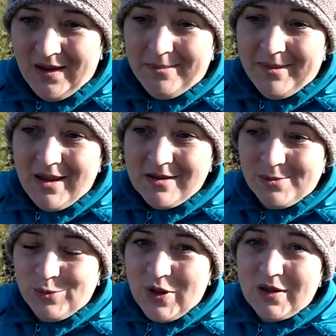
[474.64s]
И
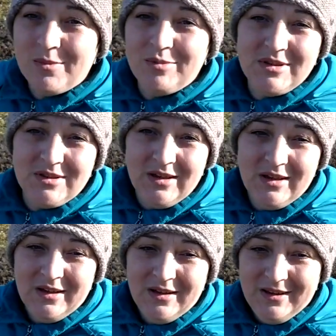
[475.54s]
поэтому надо быть
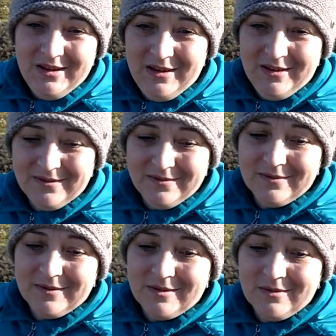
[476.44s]

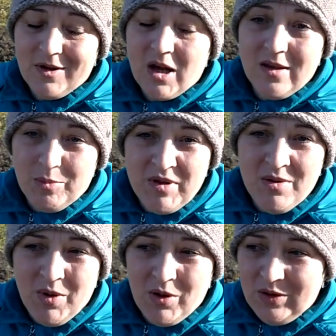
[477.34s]
ну, как я
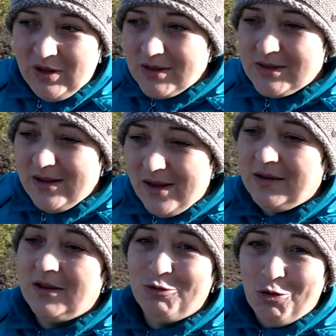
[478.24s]
понимаю, если я
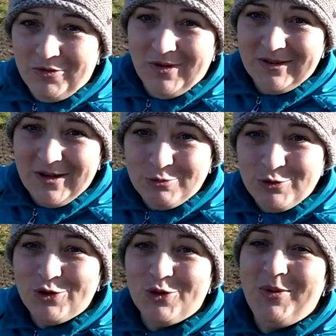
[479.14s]
готова к
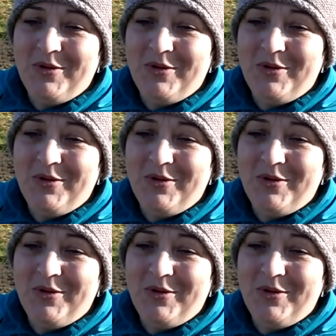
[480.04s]
тому, чтобы